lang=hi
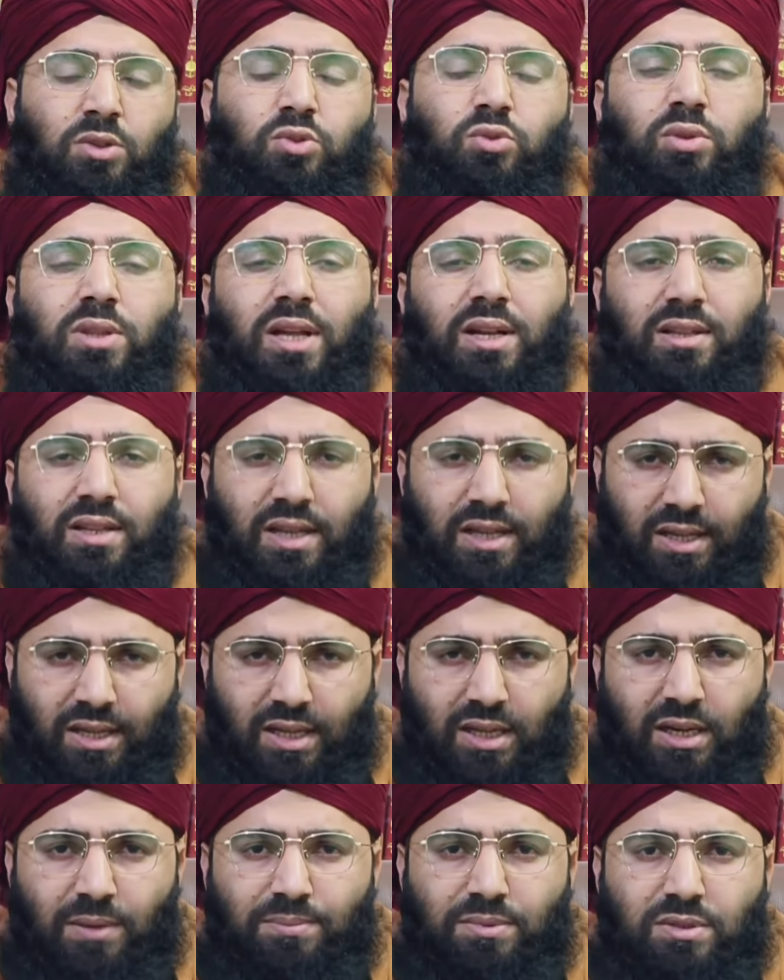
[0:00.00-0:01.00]
सुधर
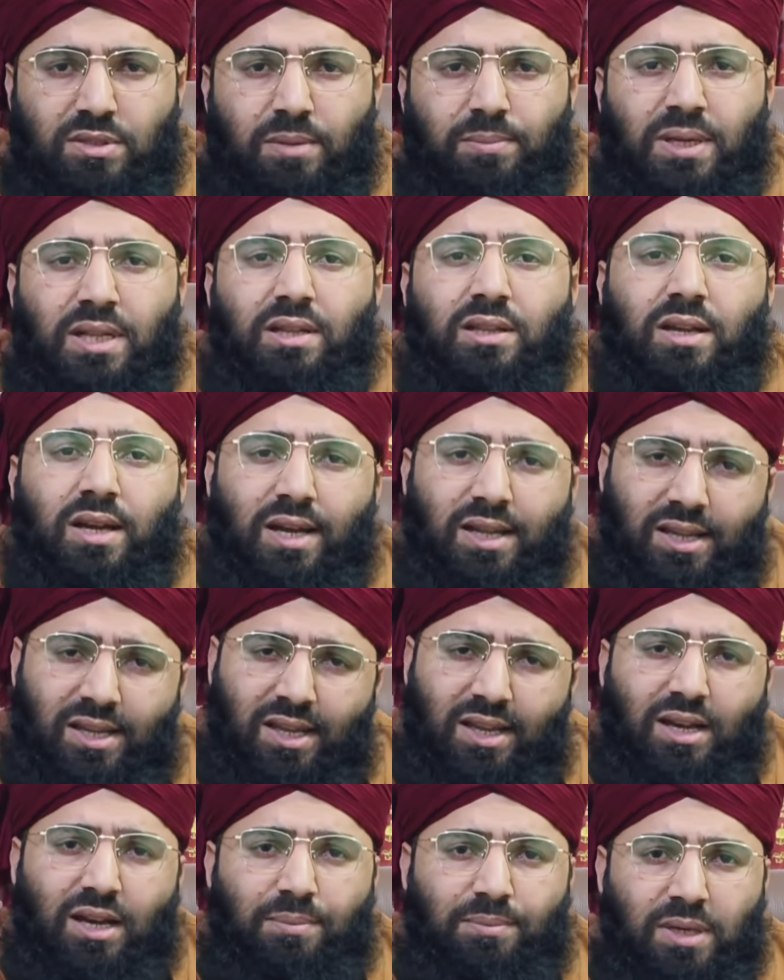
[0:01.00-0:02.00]
जाइए आप समझ
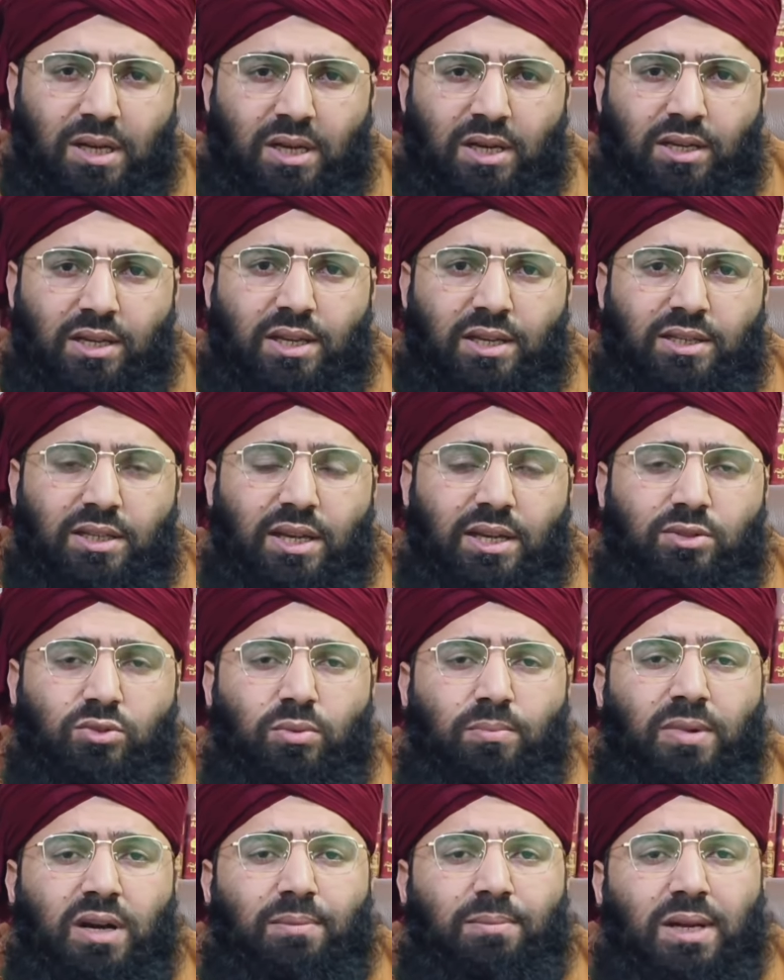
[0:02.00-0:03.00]
जाइए आप कि ये
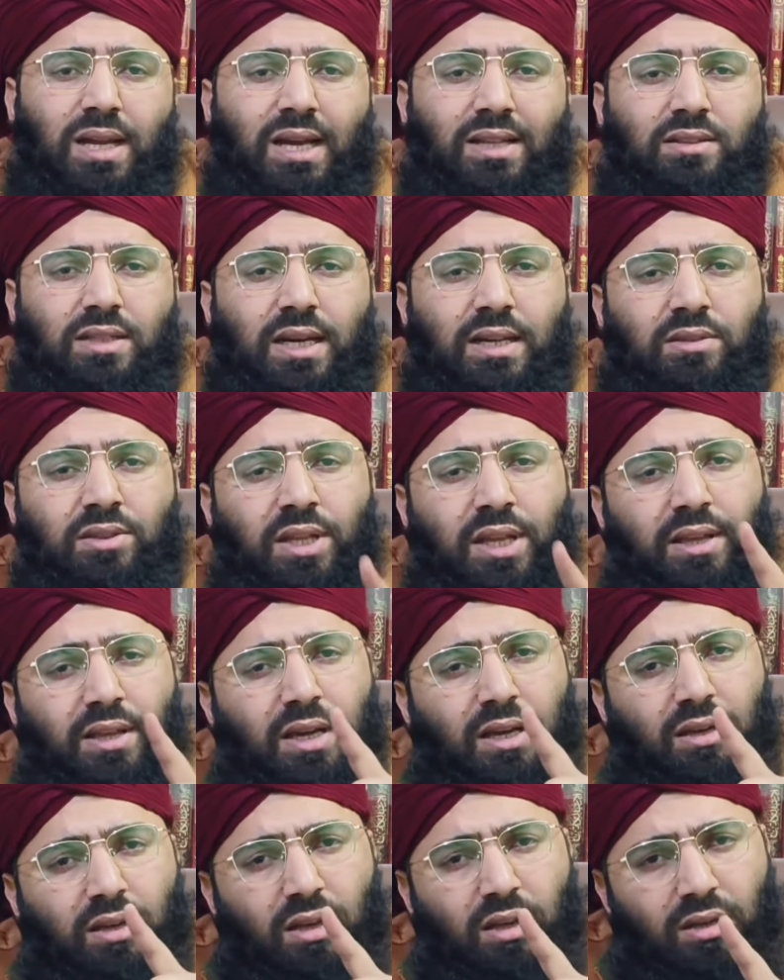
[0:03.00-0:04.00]
जो मामला आते
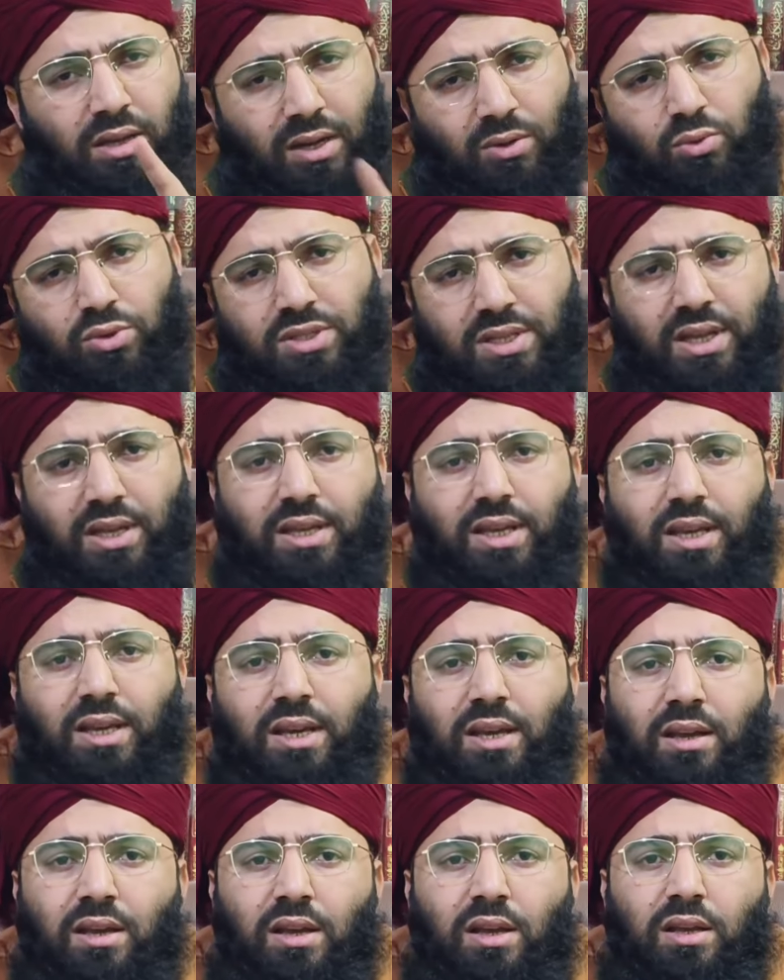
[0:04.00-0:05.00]
यकीनन उसी के
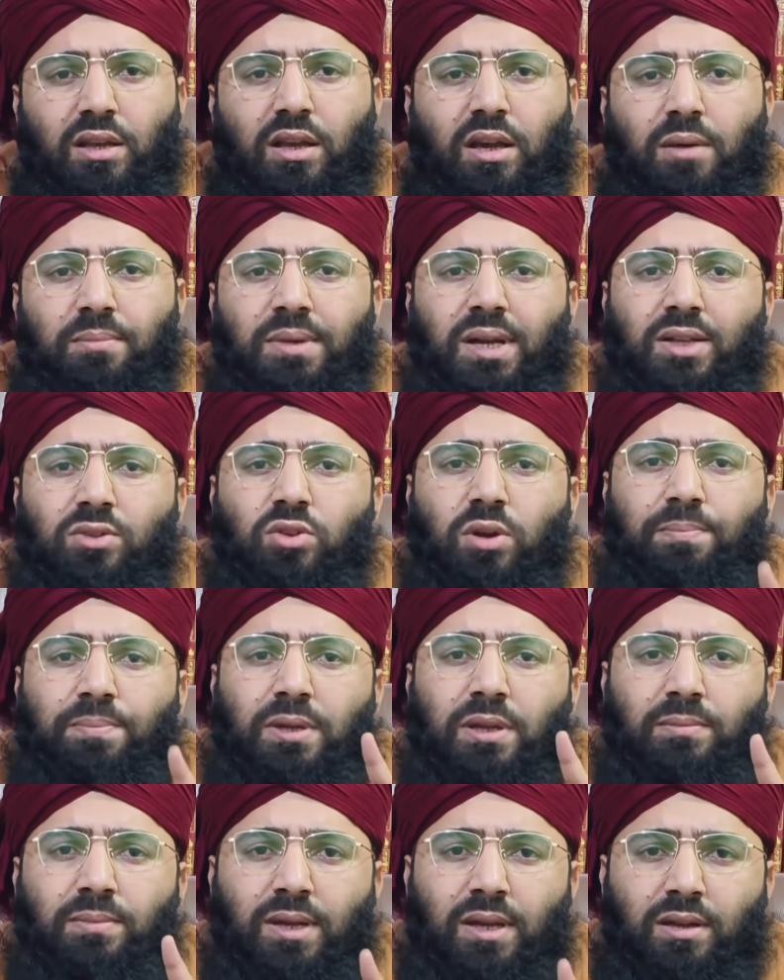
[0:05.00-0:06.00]
हैं कि हमने जो
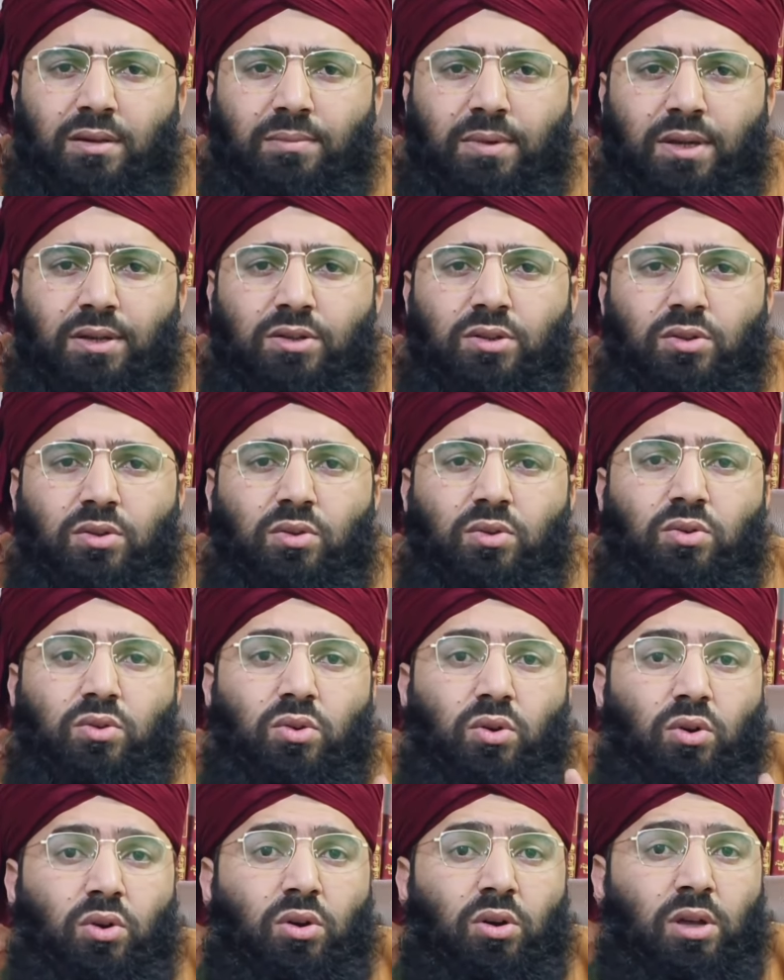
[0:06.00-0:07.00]
अपनी बहन बेटियों
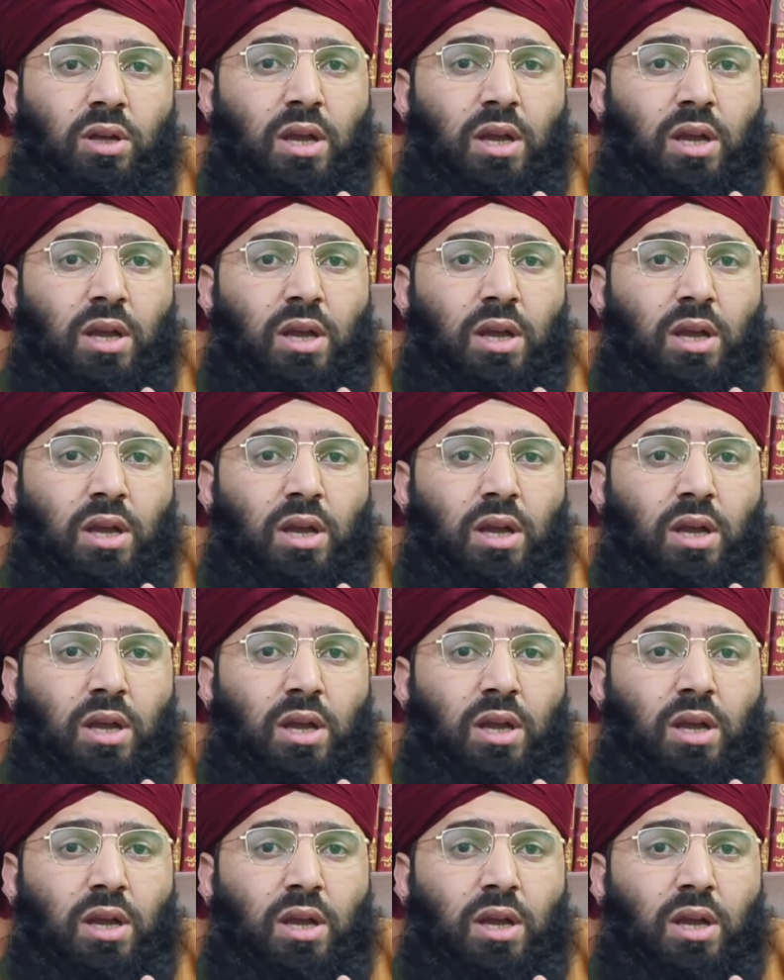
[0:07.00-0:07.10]
को